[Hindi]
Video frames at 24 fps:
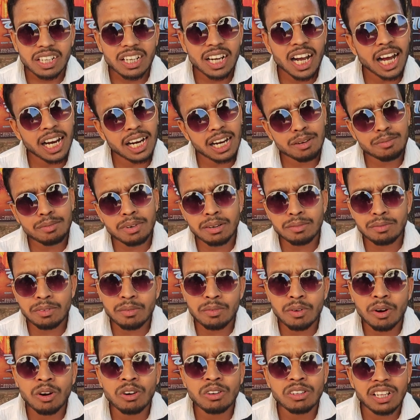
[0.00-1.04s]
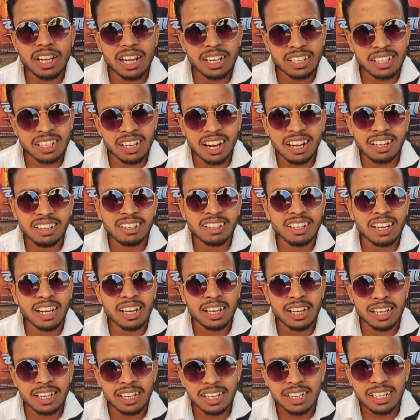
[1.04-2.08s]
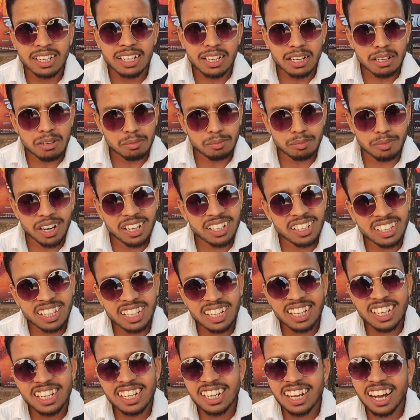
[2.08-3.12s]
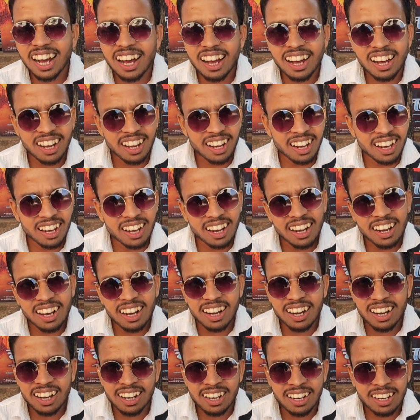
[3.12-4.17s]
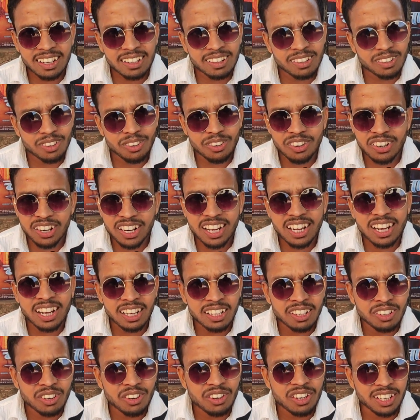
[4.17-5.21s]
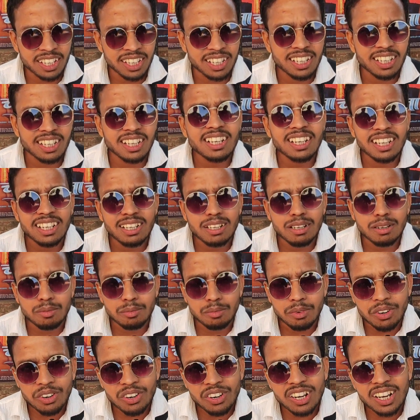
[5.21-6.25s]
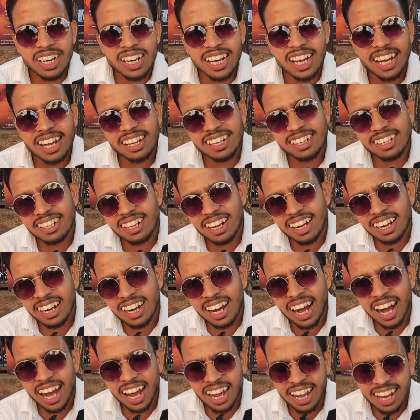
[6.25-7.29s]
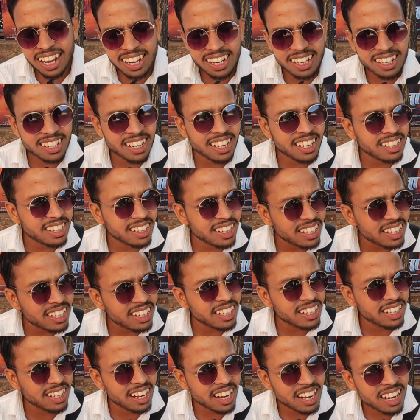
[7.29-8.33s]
गाना मन भी बहुत अच्छा अच्छा है बतिया तुरे जो ही मोला जगह रतिया